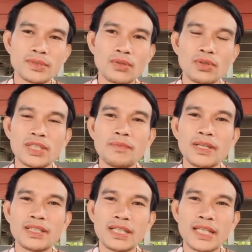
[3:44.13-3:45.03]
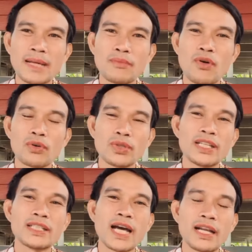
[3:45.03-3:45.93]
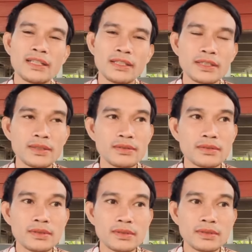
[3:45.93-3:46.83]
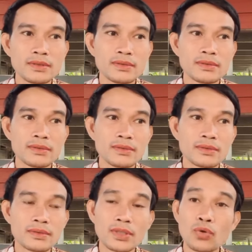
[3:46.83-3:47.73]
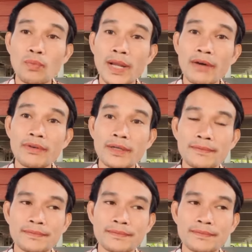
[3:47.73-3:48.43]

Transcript: คนที่เป็นเครือญาติมองอยู่ในนิทานเรื่องนี้คือ สรุปแล้วเนี่ย